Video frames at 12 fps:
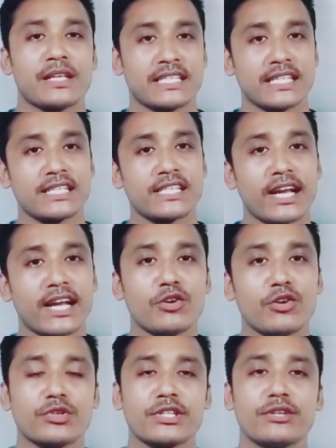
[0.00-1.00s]
সেটা
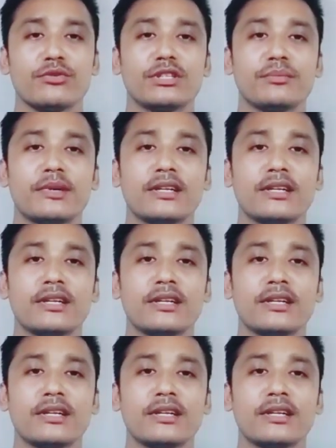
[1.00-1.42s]
চেয়ারেও বসেও হতে